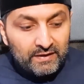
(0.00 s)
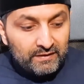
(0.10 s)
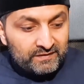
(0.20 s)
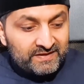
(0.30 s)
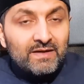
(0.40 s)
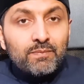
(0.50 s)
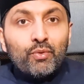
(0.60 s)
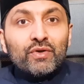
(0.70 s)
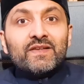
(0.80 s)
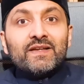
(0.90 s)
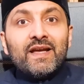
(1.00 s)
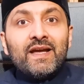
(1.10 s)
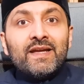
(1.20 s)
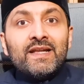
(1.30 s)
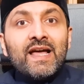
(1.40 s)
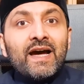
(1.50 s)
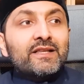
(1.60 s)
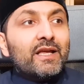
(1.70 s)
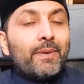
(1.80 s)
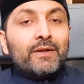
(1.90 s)
Ce qu'il possédait, il
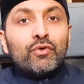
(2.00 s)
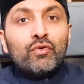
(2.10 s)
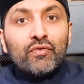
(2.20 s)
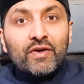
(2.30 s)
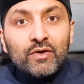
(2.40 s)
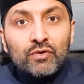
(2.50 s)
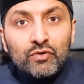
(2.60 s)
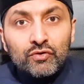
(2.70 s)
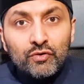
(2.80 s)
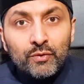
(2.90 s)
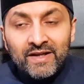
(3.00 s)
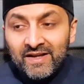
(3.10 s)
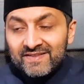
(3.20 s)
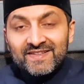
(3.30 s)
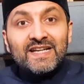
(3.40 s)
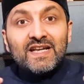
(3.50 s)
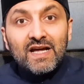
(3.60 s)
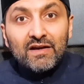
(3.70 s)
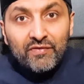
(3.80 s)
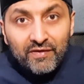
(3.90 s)
n'arrêtait pas de l'offrir autour de lui. Ce
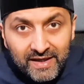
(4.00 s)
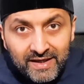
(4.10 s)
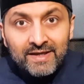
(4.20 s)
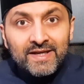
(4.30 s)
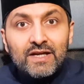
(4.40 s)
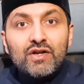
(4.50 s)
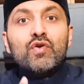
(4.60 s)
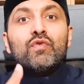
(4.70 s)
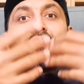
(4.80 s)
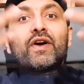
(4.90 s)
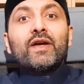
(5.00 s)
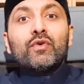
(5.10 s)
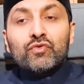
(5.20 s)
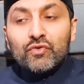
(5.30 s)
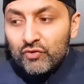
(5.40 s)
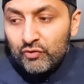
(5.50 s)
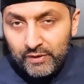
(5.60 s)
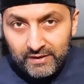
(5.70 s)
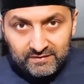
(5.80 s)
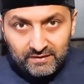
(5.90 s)
qu'il avait, il l'offrait autour de
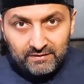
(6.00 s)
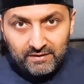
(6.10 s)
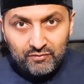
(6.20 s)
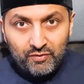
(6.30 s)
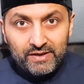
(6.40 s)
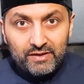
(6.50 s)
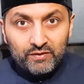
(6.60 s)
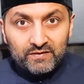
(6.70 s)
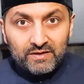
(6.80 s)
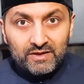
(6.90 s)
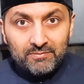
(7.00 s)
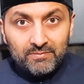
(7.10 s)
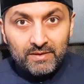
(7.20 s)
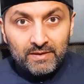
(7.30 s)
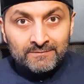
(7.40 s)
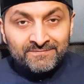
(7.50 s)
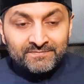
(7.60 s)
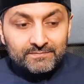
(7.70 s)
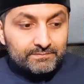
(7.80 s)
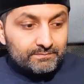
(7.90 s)
lui, alayhi wa sallam.
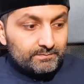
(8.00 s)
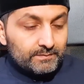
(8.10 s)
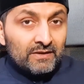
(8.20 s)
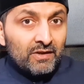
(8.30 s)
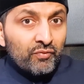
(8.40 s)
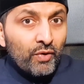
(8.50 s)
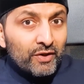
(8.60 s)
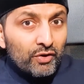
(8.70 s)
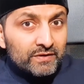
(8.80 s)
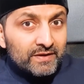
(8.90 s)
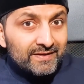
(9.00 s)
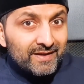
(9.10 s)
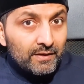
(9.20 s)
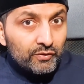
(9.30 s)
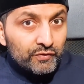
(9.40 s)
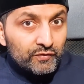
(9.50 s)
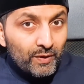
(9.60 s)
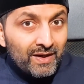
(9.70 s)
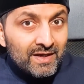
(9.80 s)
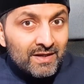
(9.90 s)
Des fois, il rentrait tard le
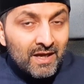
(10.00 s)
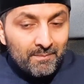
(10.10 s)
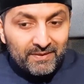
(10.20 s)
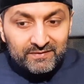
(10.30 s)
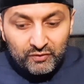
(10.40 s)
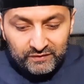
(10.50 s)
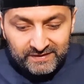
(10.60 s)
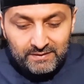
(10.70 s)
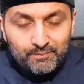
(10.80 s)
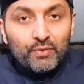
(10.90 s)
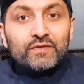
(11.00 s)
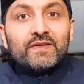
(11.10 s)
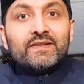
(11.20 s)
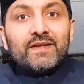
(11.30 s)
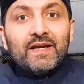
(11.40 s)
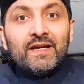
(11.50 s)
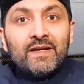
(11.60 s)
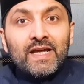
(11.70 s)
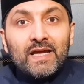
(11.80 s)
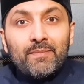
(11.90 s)
soir parce que ce qu'il possédait,
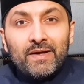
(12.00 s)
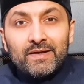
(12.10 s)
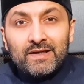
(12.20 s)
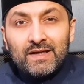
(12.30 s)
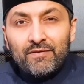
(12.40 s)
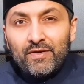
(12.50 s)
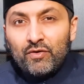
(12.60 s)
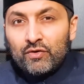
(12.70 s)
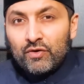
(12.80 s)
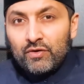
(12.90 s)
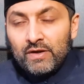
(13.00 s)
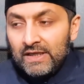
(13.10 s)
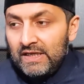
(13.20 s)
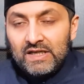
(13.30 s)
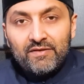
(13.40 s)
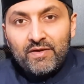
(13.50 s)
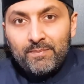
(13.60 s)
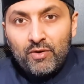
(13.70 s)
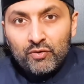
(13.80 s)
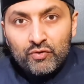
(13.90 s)
eh ben, il l'avait encore et il l'avait
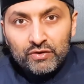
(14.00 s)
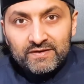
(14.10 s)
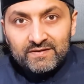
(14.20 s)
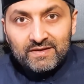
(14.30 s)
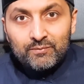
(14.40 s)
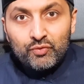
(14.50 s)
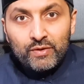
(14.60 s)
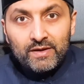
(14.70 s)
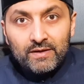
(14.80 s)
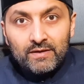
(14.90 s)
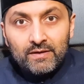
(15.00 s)
pas encore distribué.